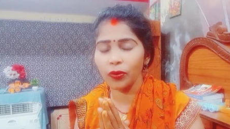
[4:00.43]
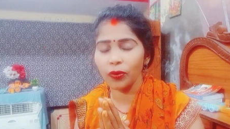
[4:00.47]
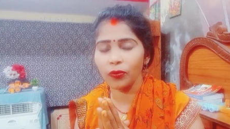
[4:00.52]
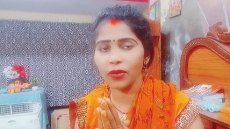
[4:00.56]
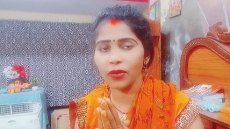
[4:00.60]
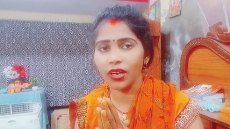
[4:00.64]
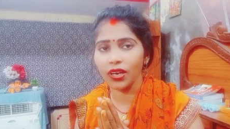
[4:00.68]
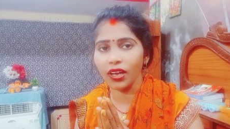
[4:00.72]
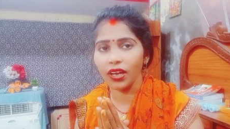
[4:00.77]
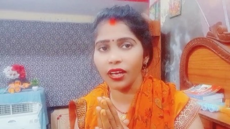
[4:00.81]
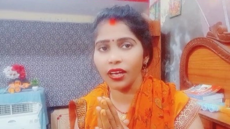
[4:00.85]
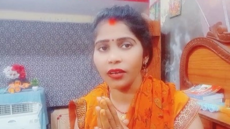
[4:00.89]
पर
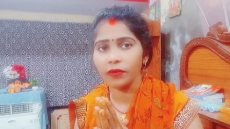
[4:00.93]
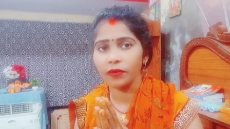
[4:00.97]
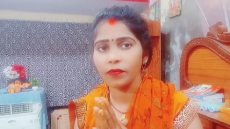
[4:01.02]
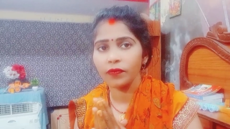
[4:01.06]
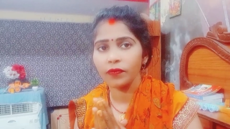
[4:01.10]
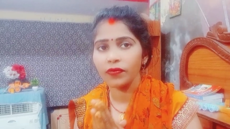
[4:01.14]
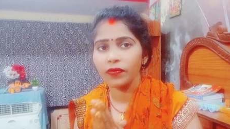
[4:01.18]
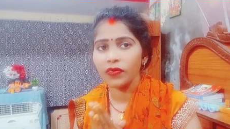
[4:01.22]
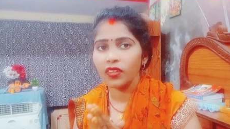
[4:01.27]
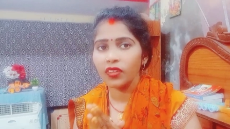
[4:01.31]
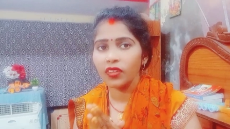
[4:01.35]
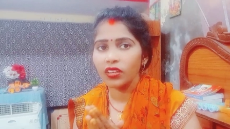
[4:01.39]
बनाए
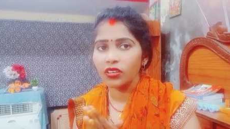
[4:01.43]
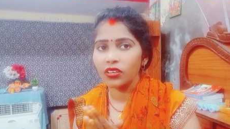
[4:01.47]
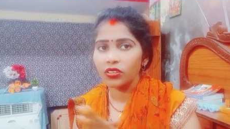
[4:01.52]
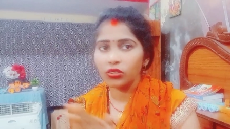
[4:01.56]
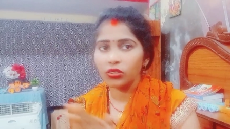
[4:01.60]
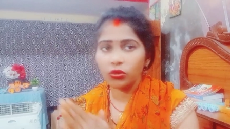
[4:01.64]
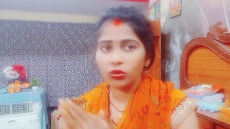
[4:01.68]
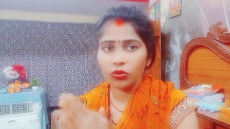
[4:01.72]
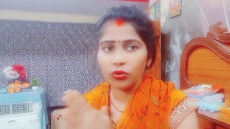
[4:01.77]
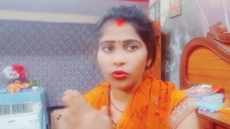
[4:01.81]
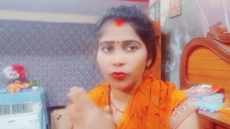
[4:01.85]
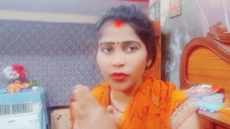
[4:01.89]

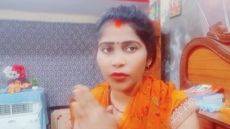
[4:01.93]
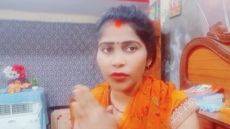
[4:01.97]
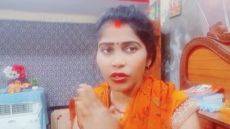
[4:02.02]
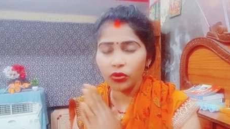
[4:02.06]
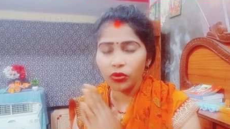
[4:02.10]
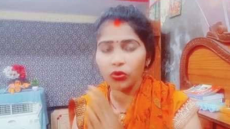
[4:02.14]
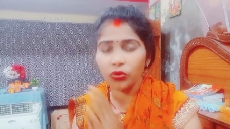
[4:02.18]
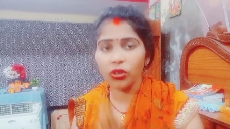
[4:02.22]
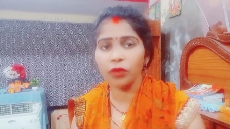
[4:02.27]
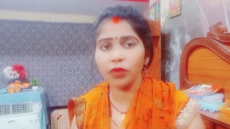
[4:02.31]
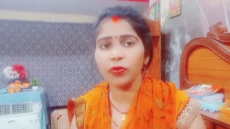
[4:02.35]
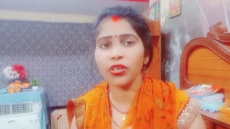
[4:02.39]
तो उन पर
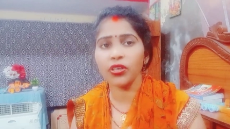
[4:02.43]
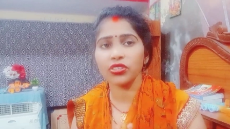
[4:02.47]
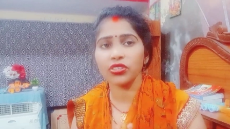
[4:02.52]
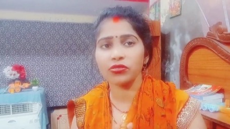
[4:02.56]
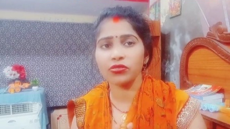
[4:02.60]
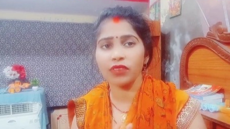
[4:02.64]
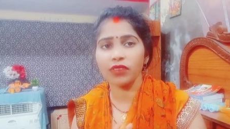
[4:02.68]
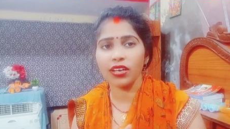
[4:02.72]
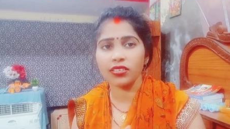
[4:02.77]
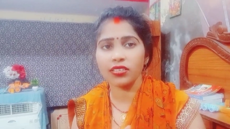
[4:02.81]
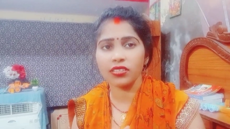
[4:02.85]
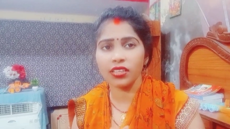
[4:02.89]
कोई
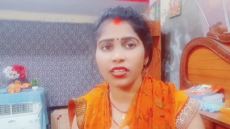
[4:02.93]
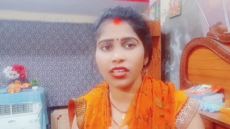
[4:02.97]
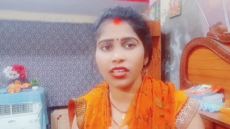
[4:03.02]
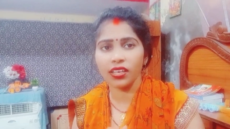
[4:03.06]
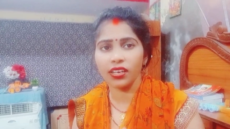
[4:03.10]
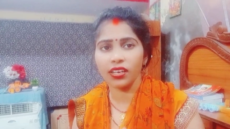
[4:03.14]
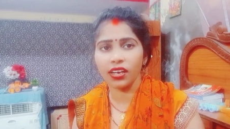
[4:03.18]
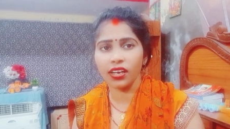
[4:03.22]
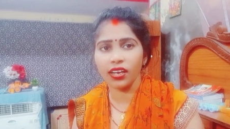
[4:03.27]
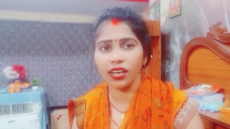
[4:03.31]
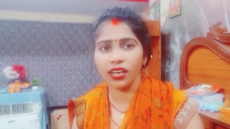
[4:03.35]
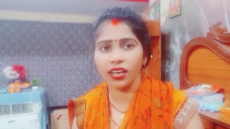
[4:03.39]
विश्वास नहीं
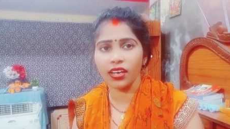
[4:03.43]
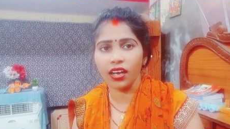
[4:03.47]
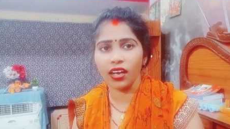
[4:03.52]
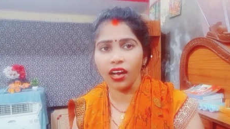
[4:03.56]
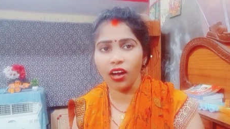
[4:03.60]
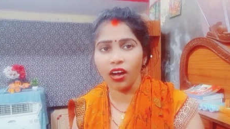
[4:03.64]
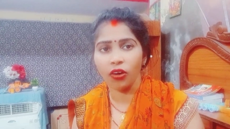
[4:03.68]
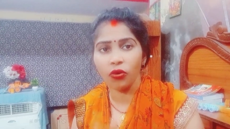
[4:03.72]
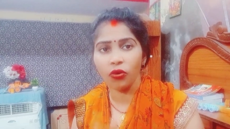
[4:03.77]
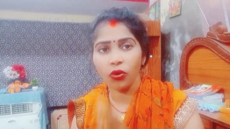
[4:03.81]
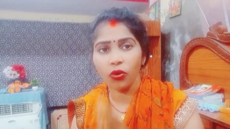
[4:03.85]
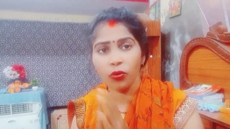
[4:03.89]
करेगा
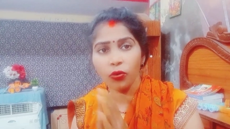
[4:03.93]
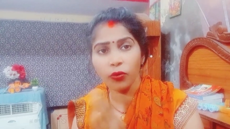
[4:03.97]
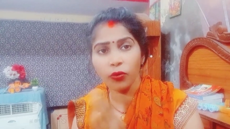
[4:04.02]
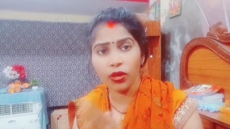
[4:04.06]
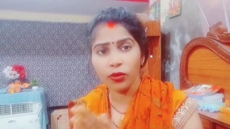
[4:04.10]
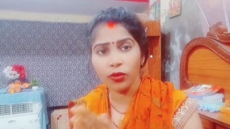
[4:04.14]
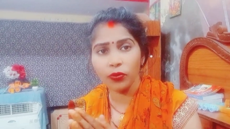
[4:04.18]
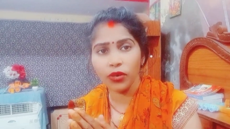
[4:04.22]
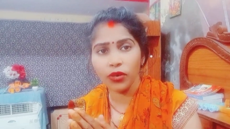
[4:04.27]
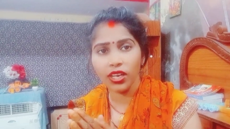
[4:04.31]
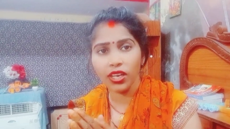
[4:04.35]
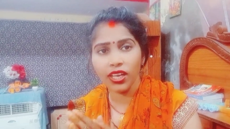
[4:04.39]
वो भी
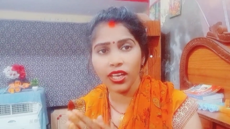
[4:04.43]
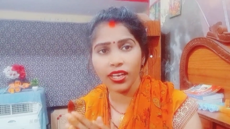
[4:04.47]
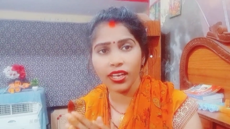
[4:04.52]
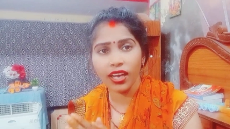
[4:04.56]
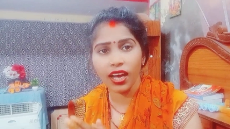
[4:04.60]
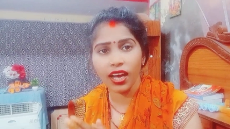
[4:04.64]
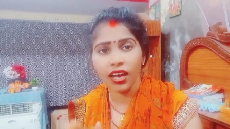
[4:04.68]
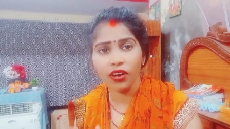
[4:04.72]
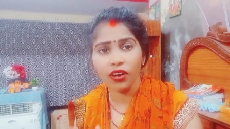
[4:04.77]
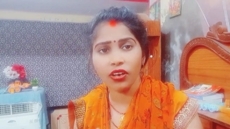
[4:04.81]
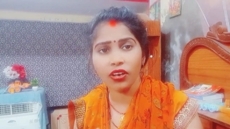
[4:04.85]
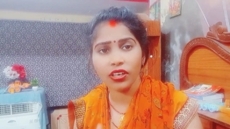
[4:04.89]

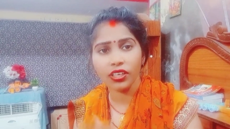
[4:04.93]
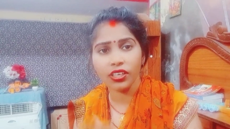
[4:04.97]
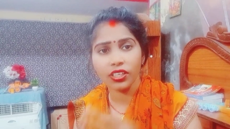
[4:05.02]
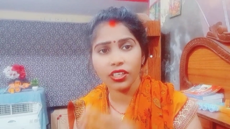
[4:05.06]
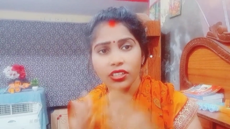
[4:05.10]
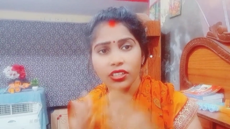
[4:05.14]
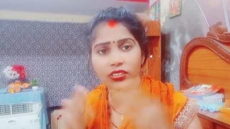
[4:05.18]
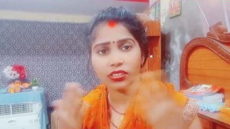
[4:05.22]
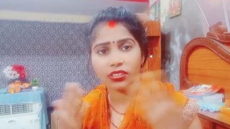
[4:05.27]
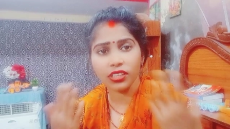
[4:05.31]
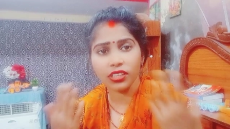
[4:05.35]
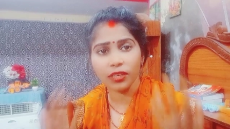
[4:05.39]
बोलेगा कि
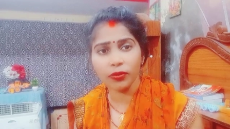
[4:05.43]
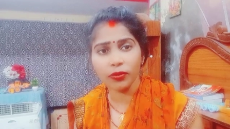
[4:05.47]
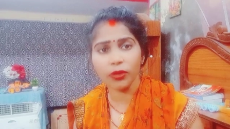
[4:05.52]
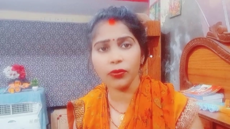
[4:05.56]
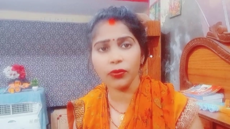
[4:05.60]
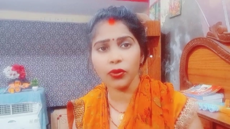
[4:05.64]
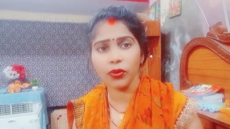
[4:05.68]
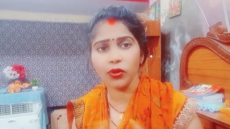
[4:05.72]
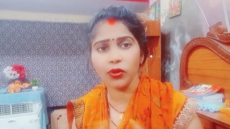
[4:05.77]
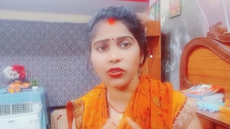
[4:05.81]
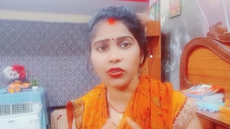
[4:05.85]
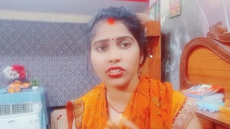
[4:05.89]
ये भी
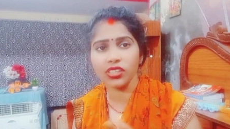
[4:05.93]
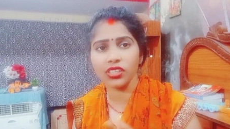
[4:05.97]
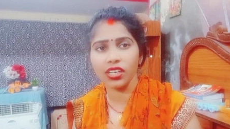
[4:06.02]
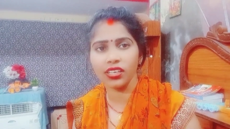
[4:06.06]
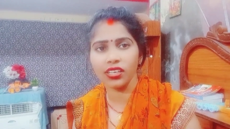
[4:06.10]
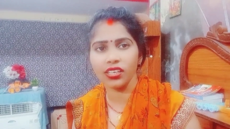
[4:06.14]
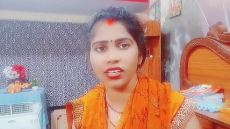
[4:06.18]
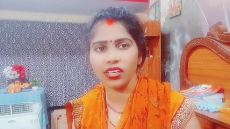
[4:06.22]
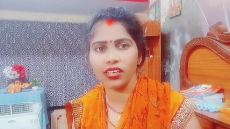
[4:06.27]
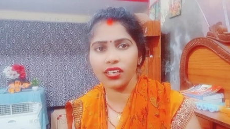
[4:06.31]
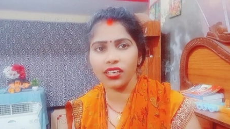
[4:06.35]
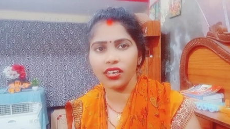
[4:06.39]
व्यूज़ के
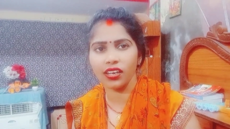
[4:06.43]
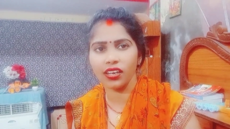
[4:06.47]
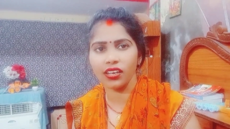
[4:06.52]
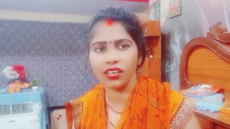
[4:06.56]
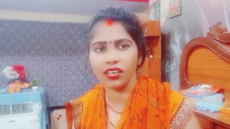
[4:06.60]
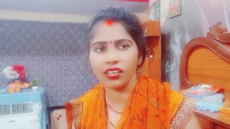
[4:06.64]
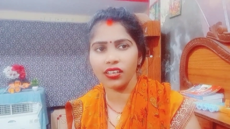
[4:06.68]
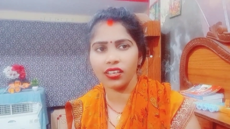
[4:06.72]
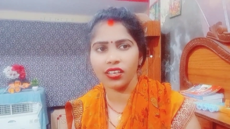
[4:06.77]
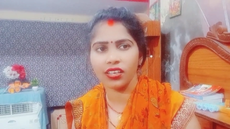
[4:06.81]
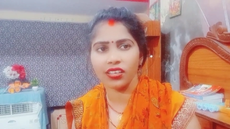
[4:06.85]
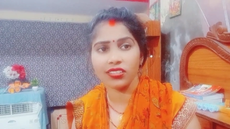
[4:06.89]
लिए कर
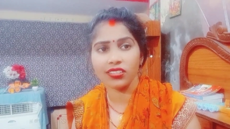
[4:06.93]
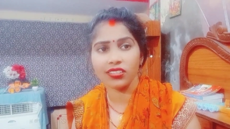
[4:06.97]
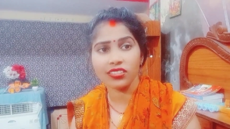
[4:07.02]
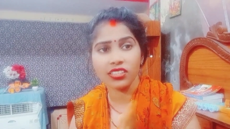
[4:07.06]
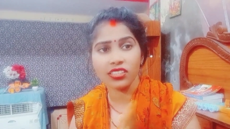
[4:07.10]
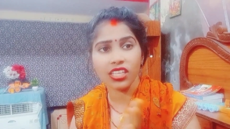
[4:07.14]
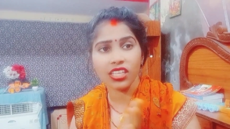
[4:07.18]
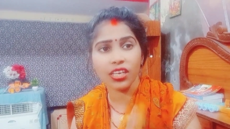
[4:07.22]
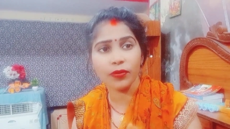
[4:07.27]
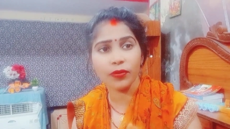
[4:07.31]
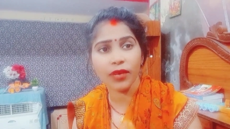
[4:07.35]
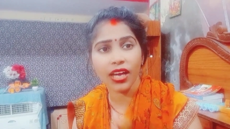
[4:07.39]
रही है
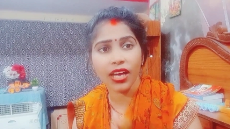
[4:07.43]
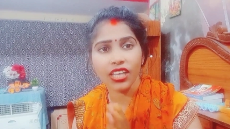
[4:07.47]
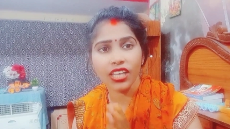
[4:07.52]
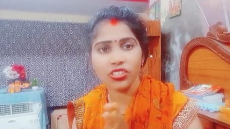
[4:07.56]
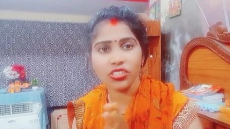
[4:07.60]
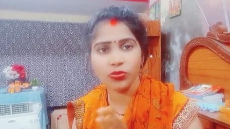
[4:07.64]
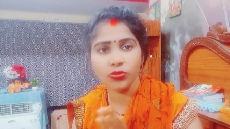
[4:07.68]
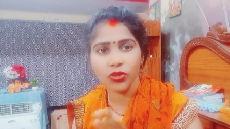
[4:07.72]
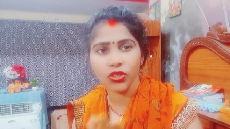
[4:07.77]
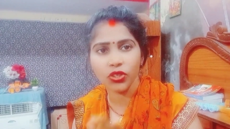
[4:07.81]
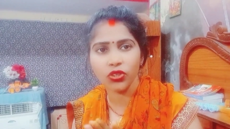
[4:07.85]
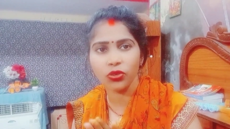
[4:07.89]
इसलिए मैं
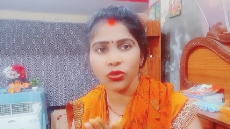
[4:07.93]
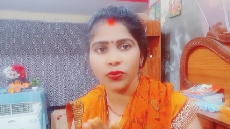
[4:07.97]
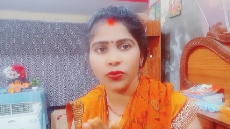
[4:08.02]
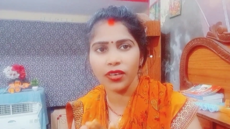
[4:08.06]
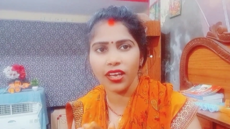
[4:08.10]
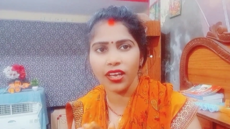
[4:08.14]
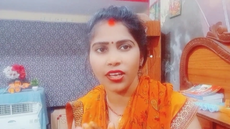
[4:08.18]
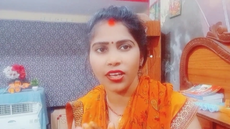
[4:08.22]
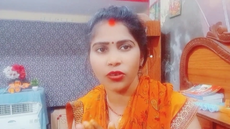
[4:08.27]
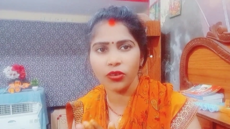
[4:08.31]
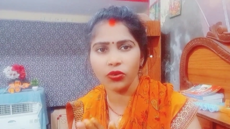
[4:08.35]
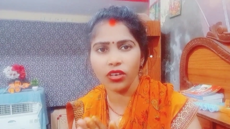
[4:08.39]
आज वीडियो
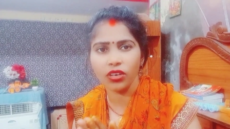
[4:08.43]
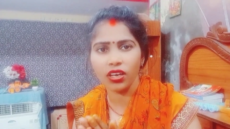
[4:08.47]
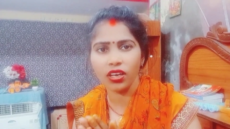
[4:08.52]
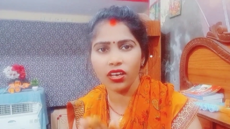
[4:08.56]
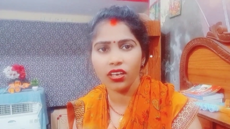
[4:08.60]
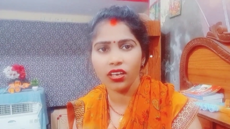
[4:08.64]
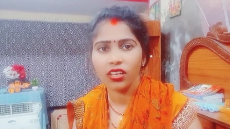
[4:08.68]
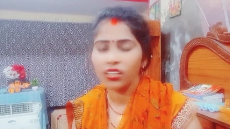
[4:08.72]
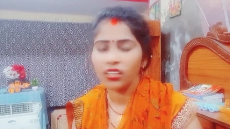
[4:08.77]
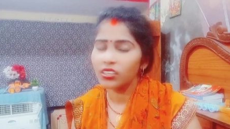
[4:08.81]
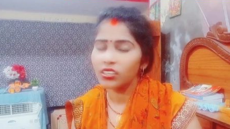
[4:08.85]
बनाई हूँ ना